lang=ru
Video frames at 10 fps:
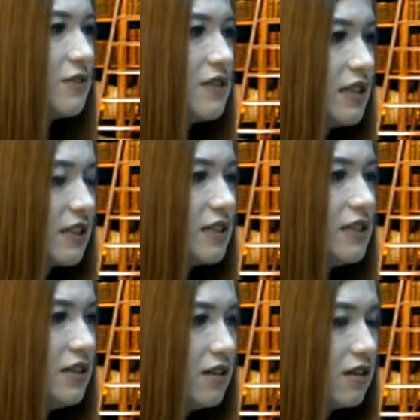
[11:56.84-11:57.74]
всей
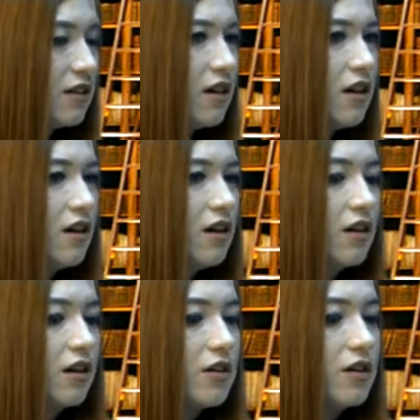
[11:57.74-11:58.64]
России.
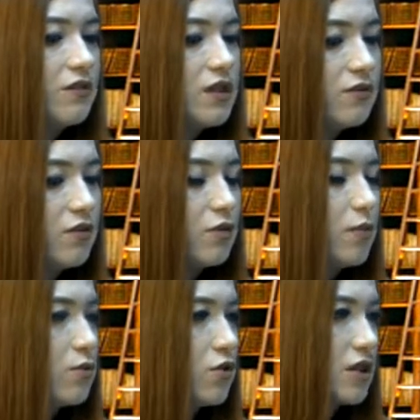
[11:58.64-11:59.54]
И всего от
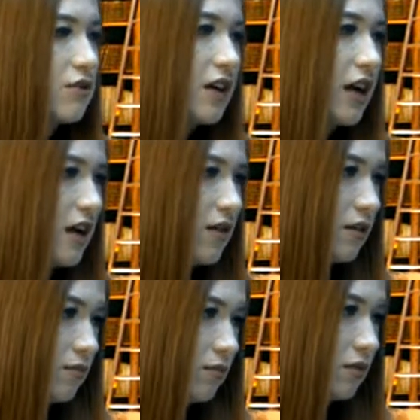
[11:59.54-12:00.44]
Приморского
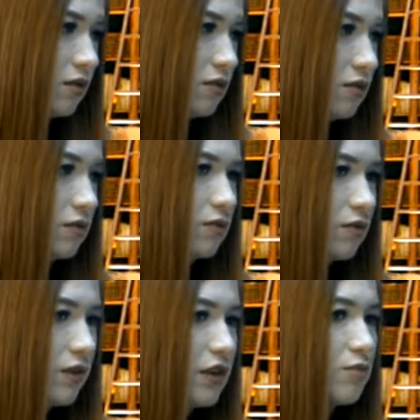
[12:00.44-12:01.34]
края э,
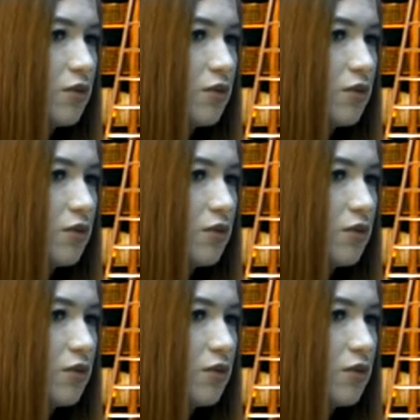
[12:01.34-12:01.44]
в этом